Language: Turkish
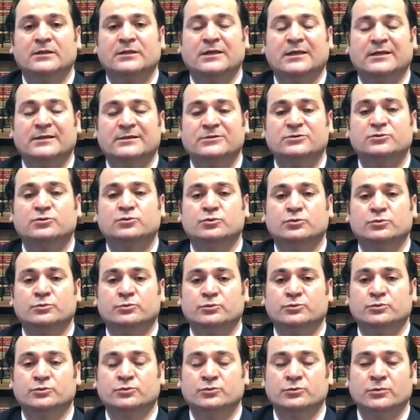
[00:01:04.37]
gelir
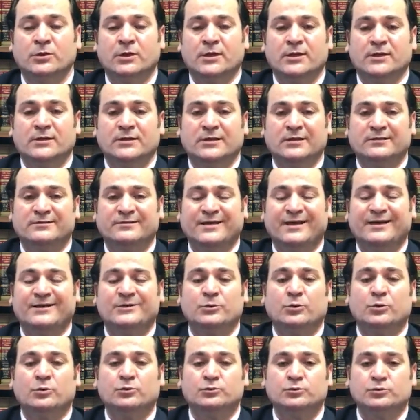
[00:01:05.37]
durumunun
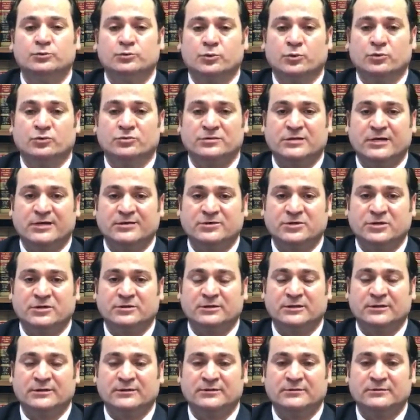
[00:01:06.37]
yeterli olduğunu
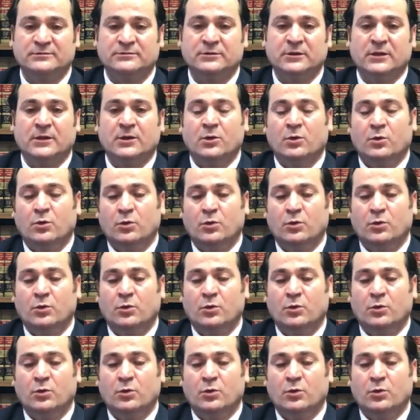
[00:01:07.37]
gösterecek nakitin